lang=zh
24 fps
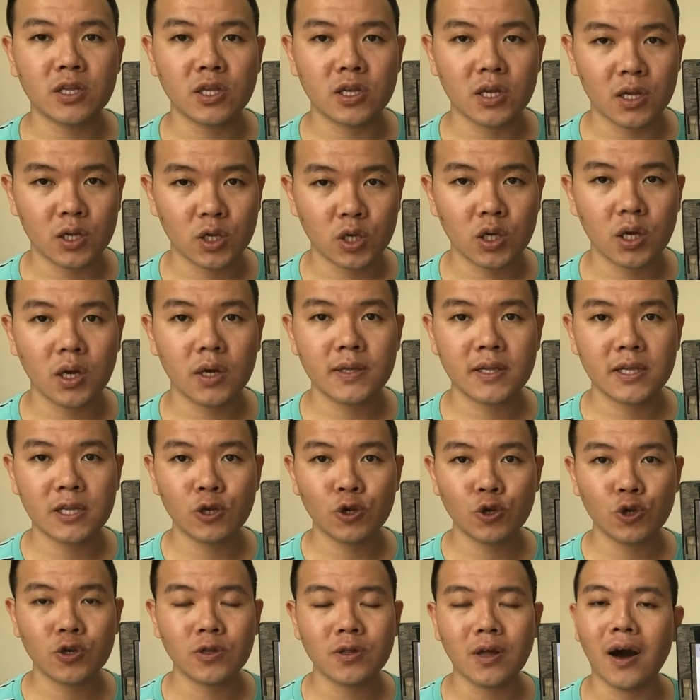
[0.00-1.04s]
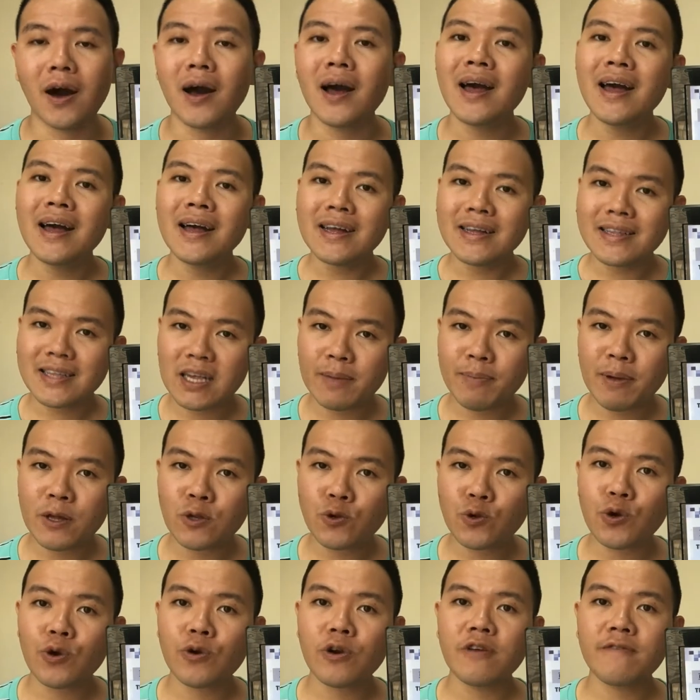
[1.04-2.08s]
乘车资讯哦，这边
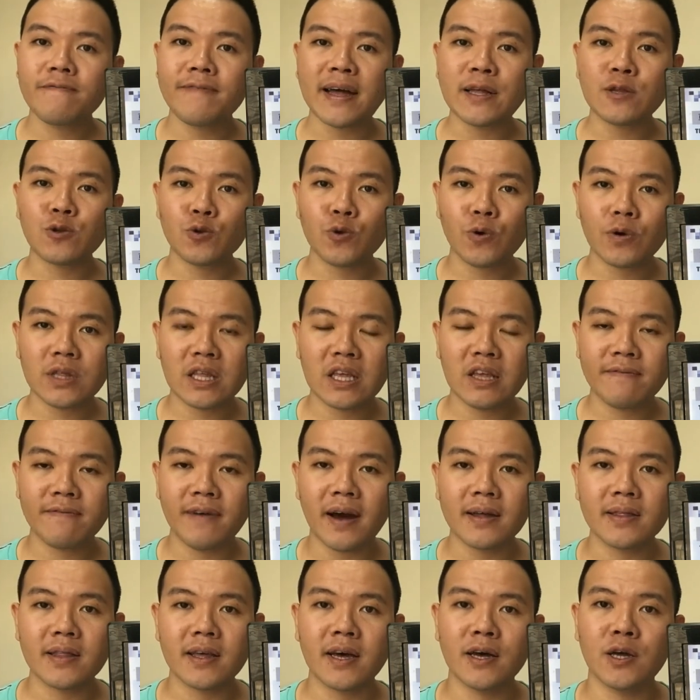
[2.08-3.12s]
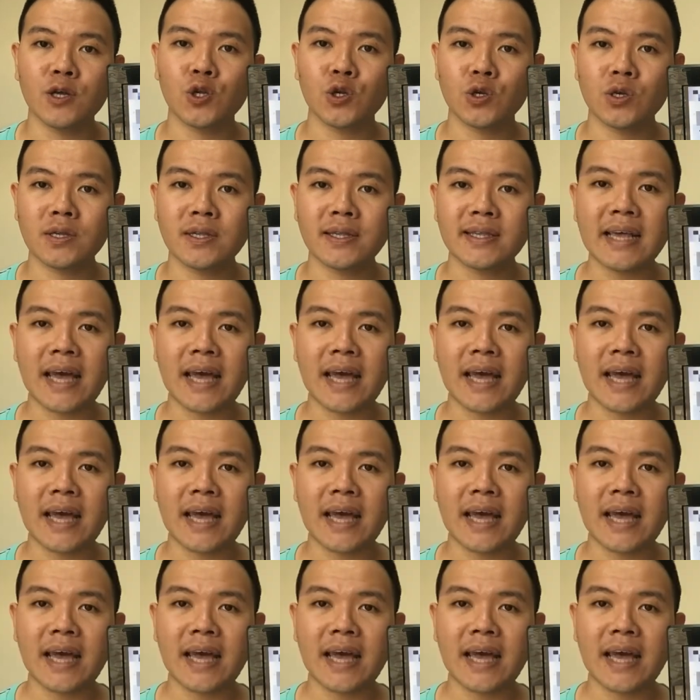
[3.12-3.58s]
最容易犯错的地方呢，就是